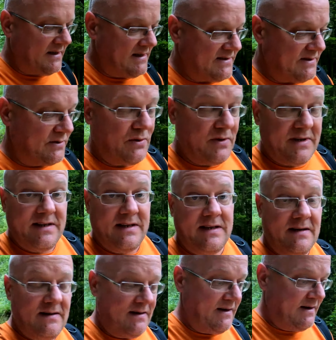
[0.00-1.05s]
also nur die
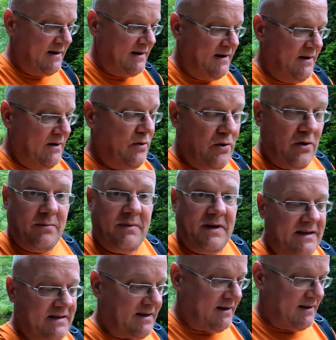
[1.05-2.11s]

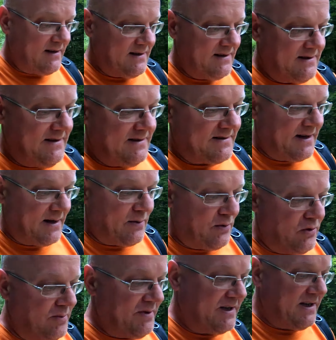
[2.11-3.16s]
Höhenmeter, die es nach
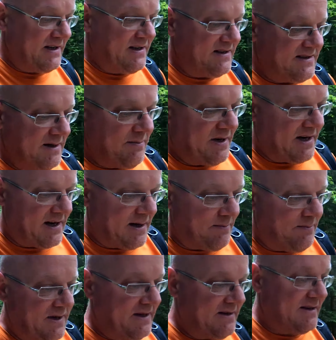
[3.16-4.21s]
oben ging, nicht die
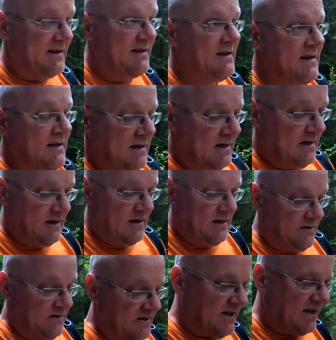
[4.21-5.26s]
Bergabmeter. Und
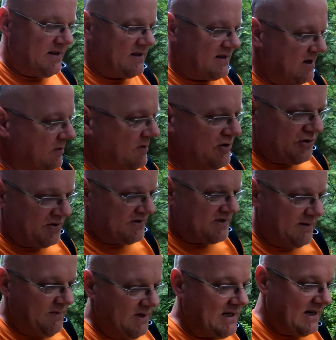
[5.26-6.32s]
das hatte ich, glaube ich, schon
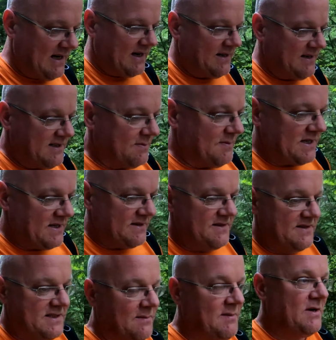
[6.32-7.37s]
ziemlich lange nicht mehr, dass ich
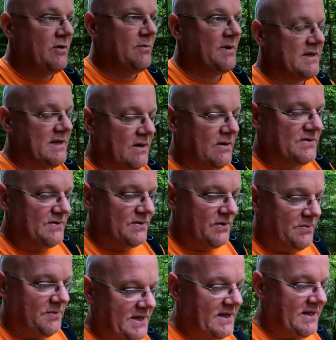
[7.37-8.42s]
da mal über 1000
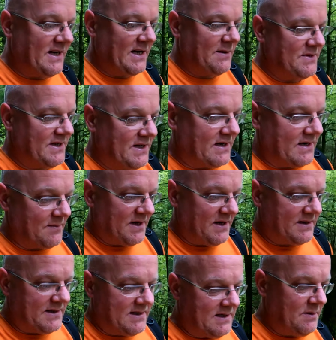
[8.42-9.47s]
Höhenmeter an einem Tag
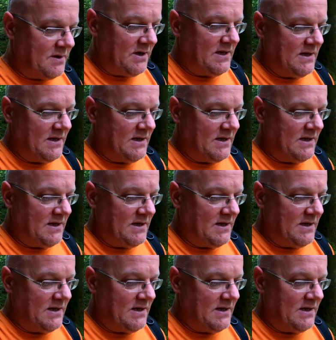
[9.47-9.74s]
gemacht habe.